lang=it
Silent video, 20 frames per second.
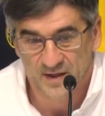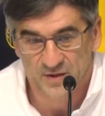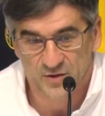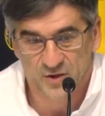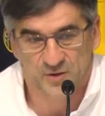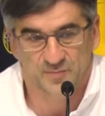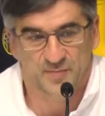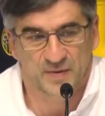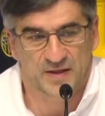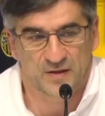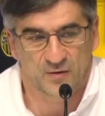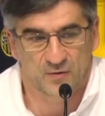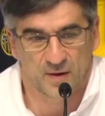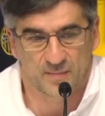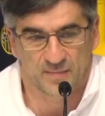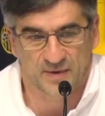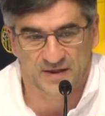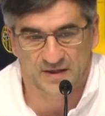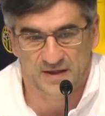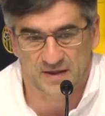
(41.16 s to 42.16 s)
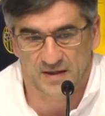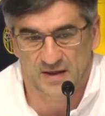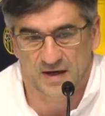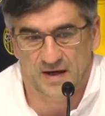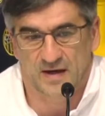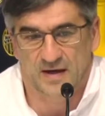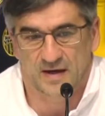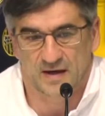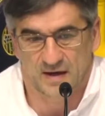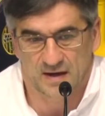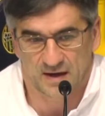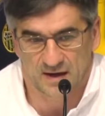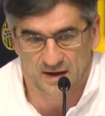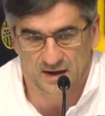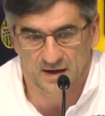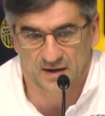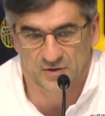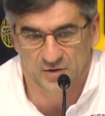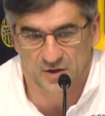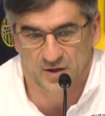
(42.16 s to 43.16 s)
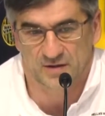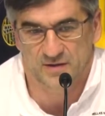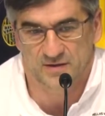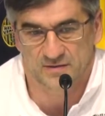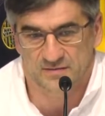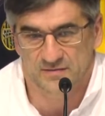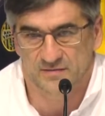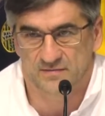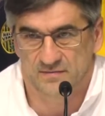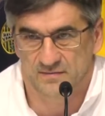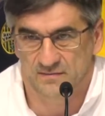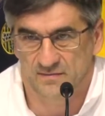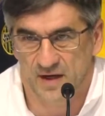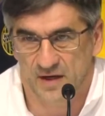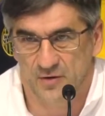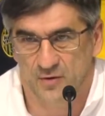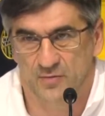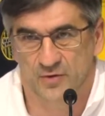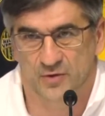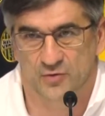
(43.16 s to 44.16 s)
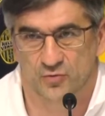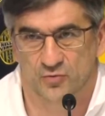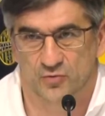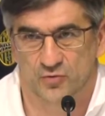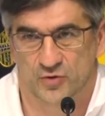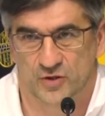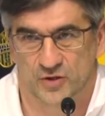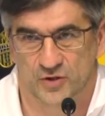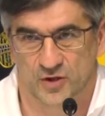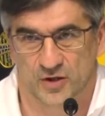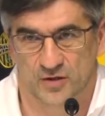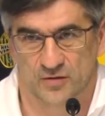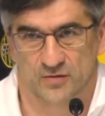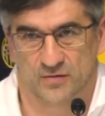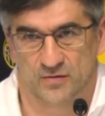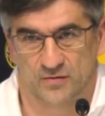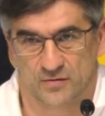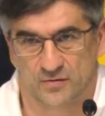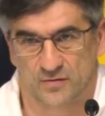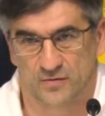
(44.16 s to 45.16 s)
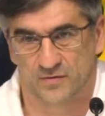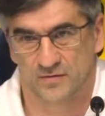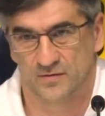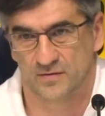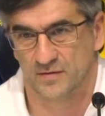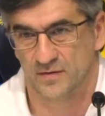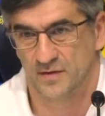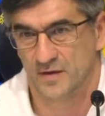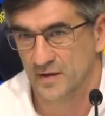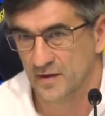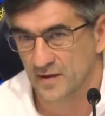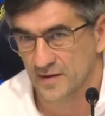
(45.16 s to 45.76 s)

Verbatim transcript: Ci aspetta una partita, cioè, ma come tutte, cioè, con, con,